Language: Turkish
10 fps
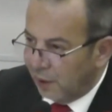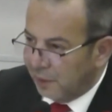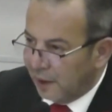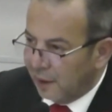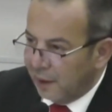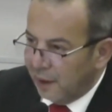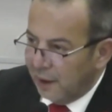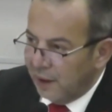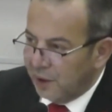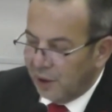Ama
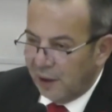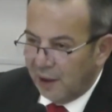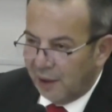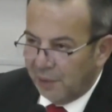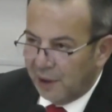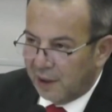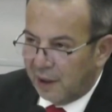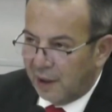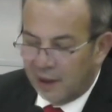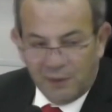İncirli'yi
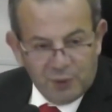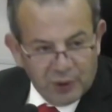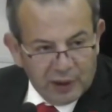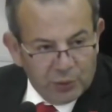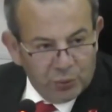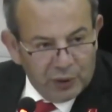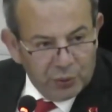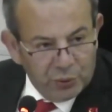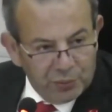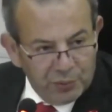Amerika aktif olarak
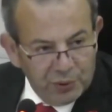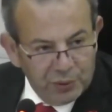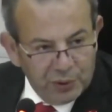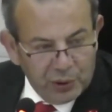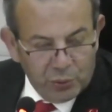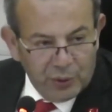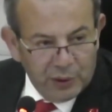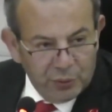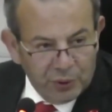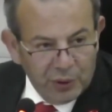kullanıyor mu? E
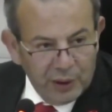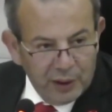kullanıyor.